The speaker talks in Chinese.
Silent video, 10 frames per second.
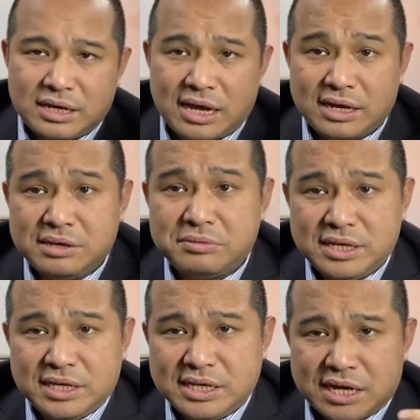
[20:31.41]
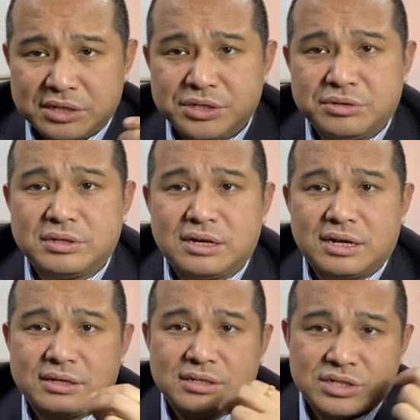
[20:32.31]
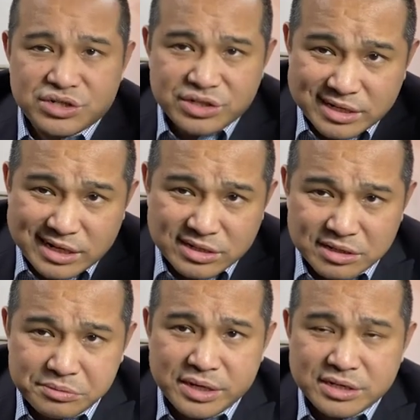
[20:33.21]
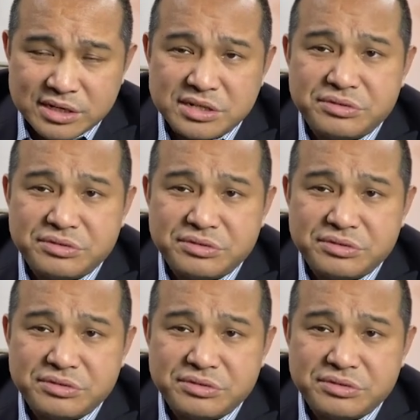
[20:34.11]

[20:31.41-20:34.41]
啊，因为你娘舅的啊，浙江省委省